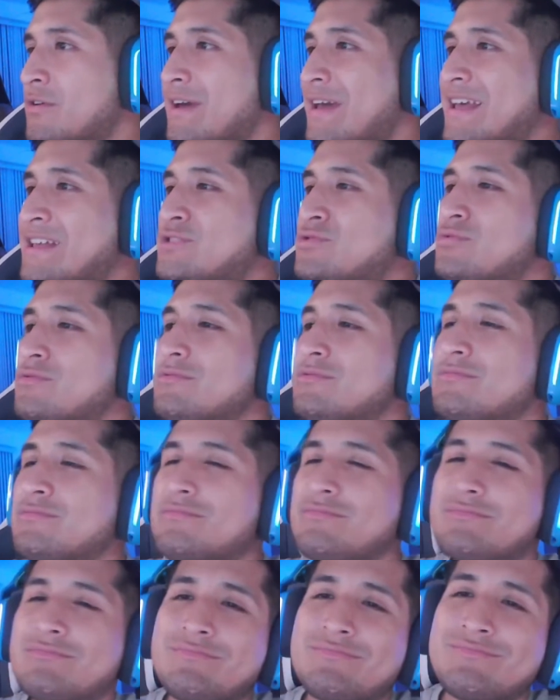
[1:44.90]
Es un
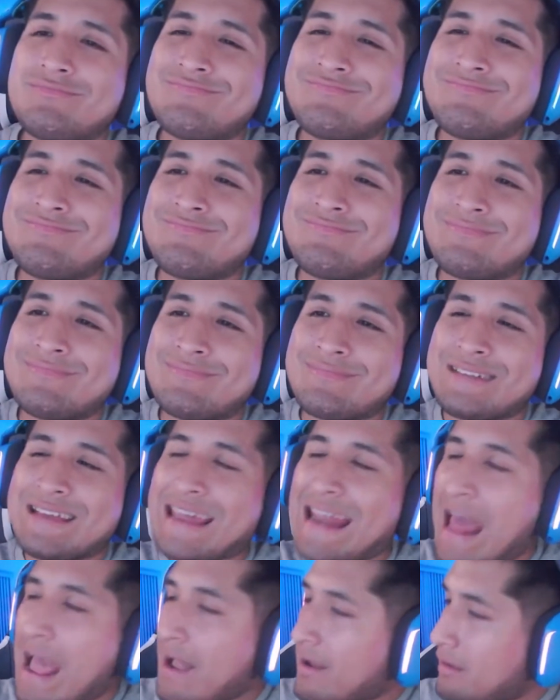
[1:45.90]

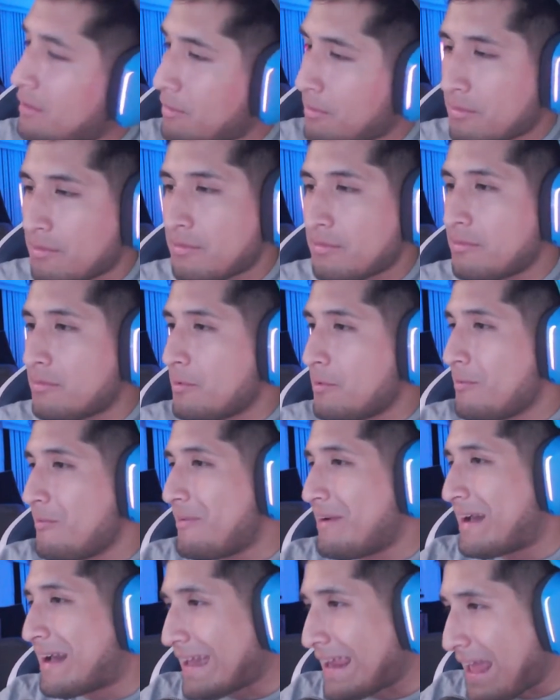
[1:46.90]
crack,
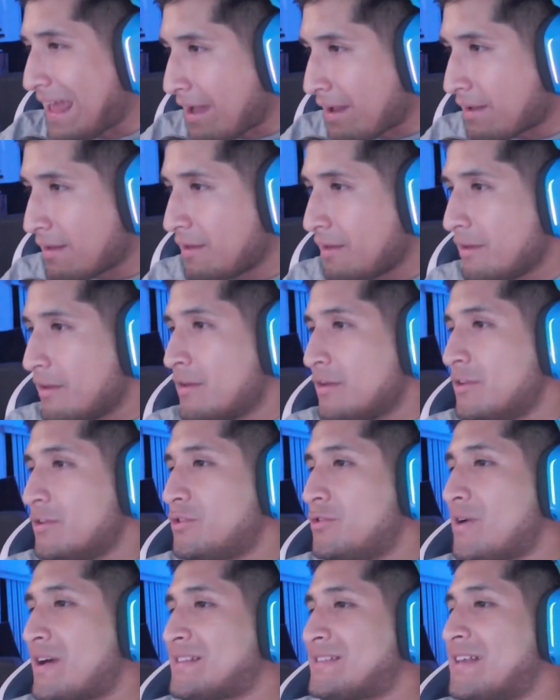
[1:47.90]
un crack.
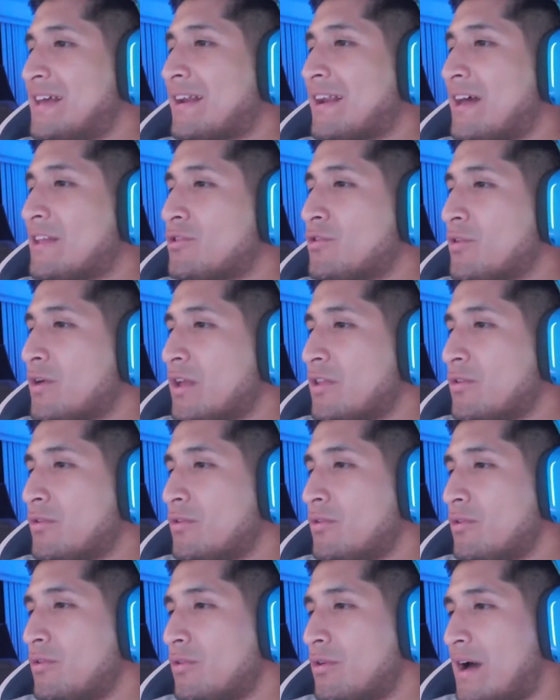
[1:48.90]
Yo hace rato que
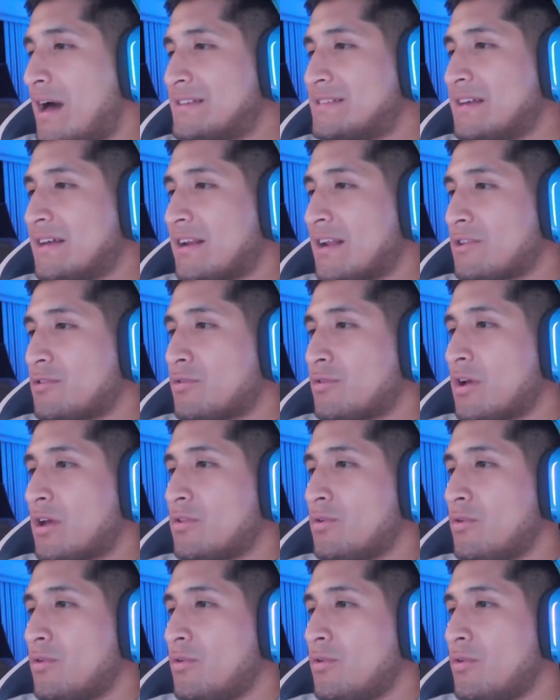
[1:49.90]
no, hace rato que
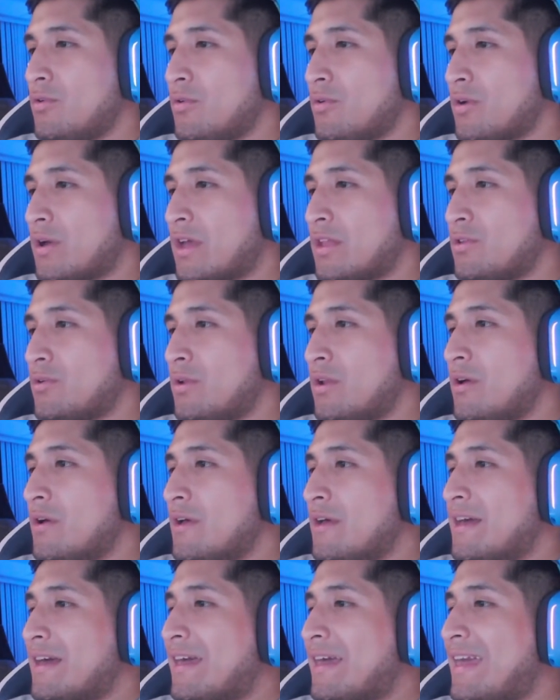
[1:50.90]
no, que no le,
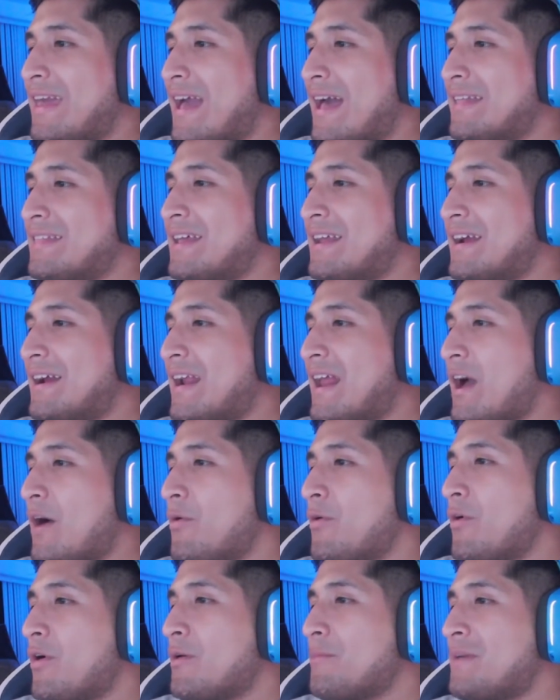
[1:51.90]
que
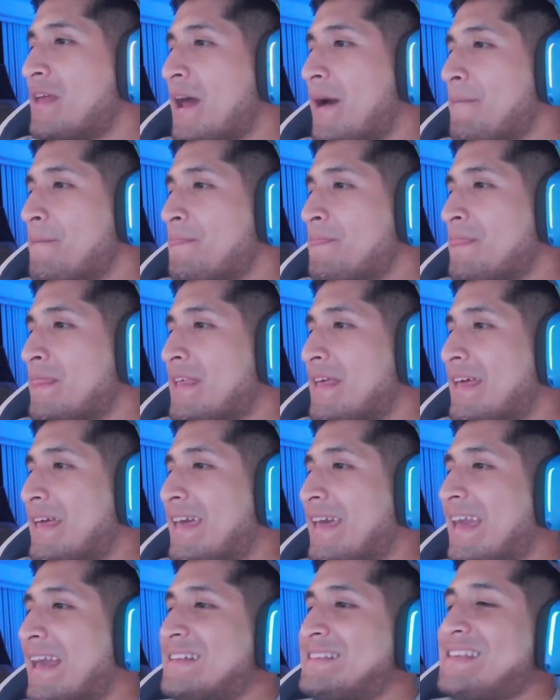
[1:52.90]
underground, mira,
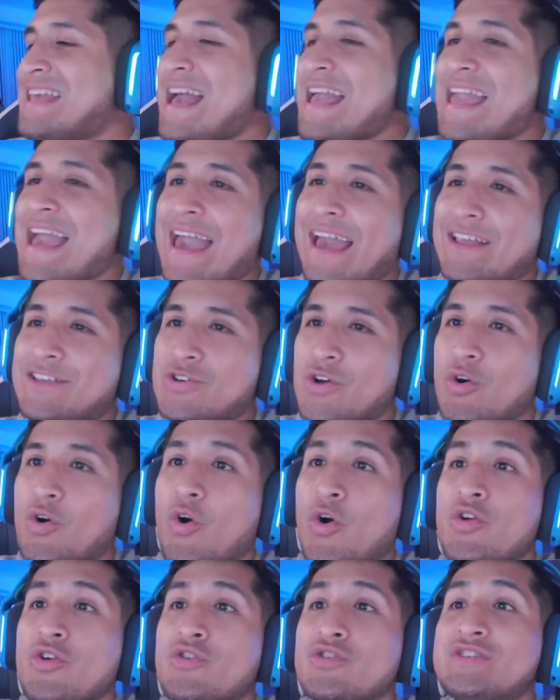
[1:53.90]
que se haya hecho
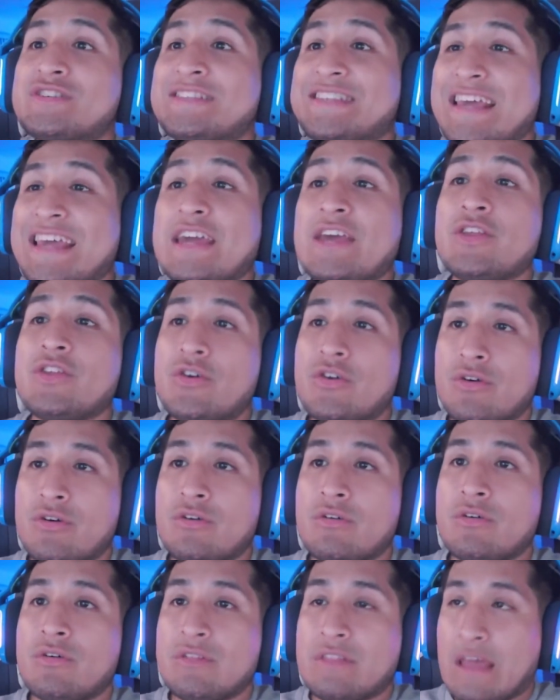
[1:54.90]

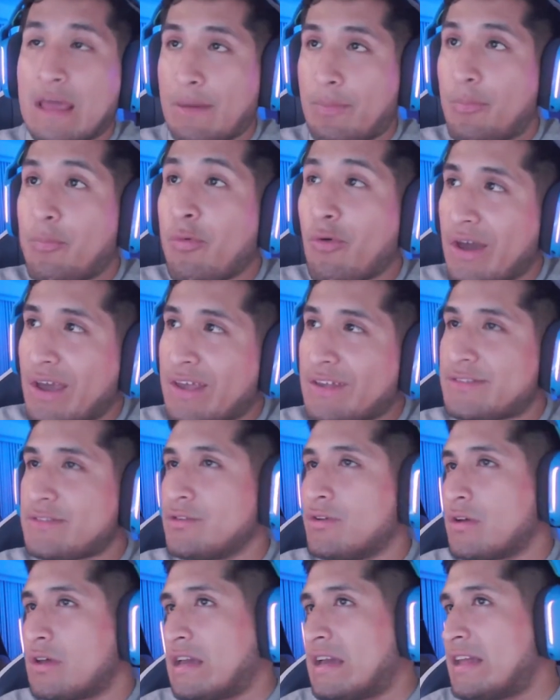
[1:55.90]
conocido después
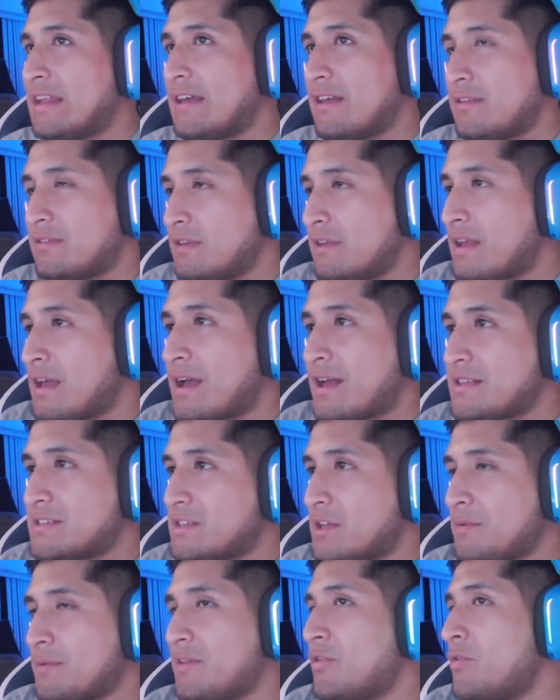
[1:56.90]
no quiere decir que
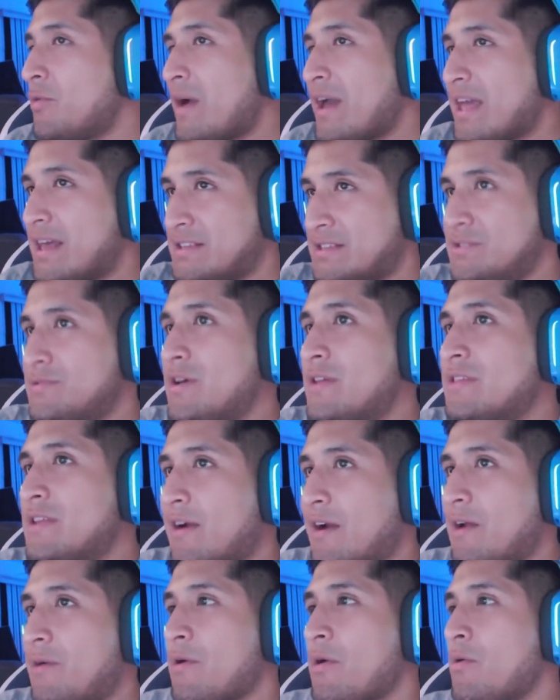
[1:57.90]
Cancerbero no haya sido
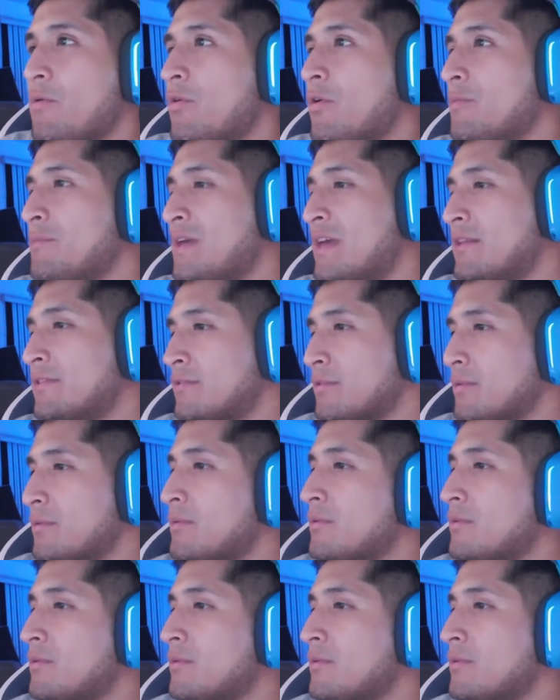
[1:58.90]
underground en un comienzo.